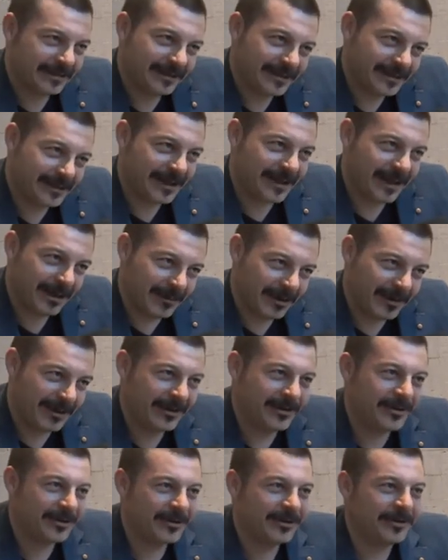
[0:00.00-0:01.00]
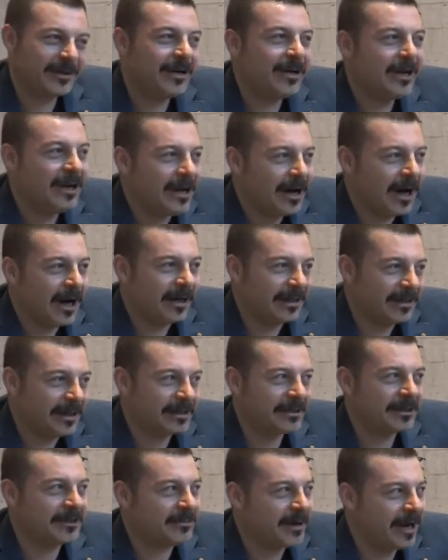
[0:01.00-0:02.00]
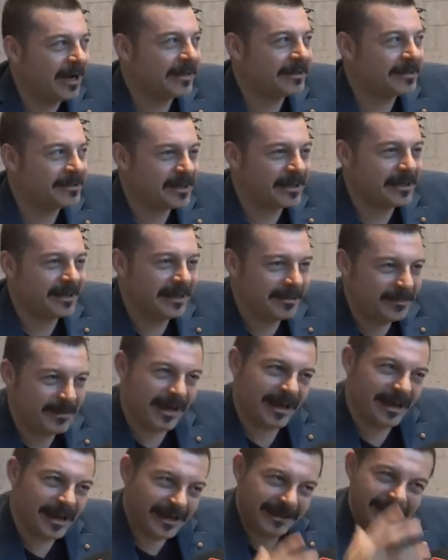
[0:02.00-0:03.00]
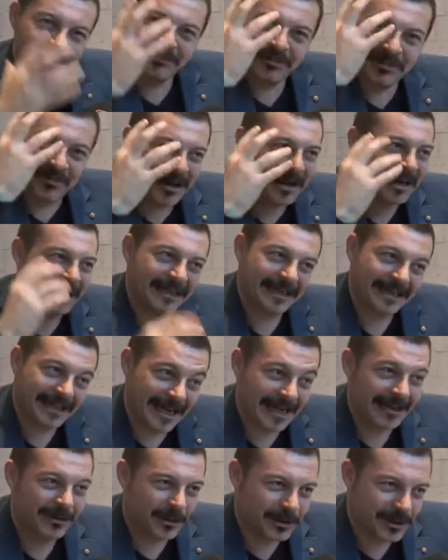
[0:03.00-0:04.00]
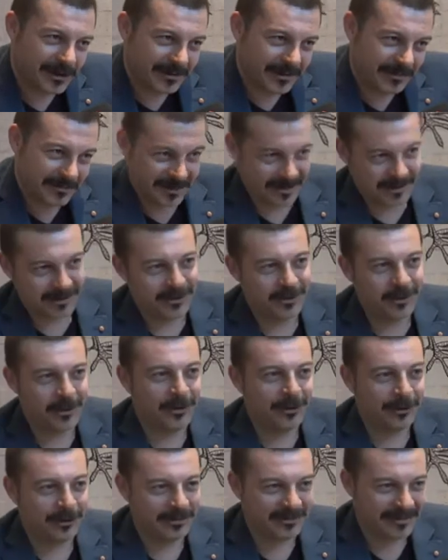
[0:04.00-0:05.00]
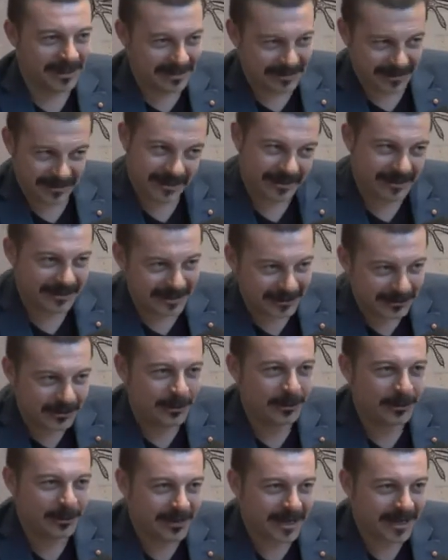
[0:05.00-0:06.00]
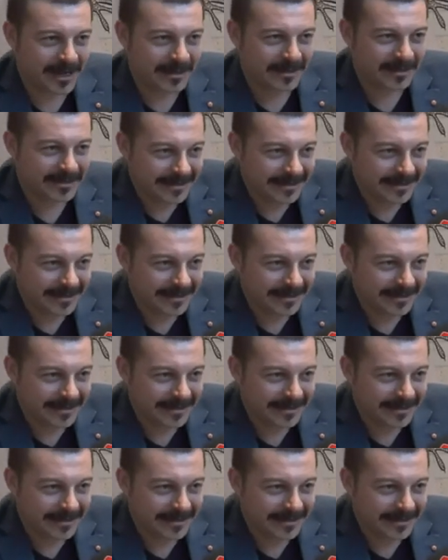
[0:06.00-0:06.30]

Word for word: İşte ama o anlattığım hadise de bayağı dibime kadar geldi. O zaman bir şey oldum ben de tedirgin oldum yani.